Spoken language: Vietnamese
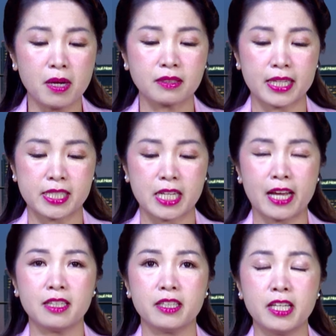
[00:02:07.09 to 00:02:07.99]
mức tài
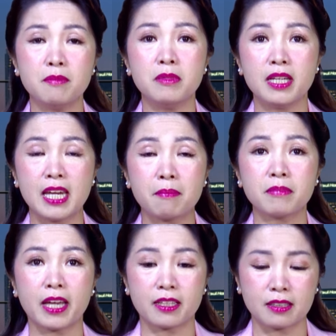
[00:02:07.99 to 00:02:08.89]
sản lên đến
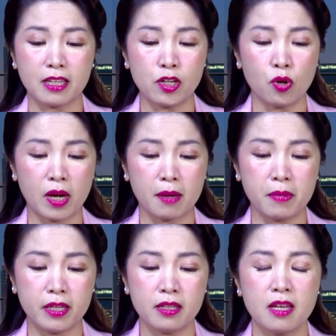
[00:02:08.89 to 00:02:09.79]
15.000 tỷ đô la
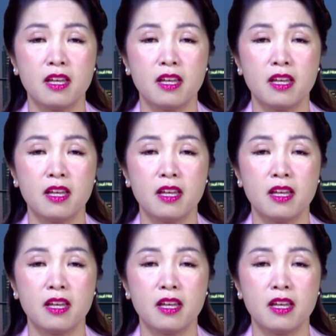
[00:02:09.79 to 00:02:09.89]
Mỹ,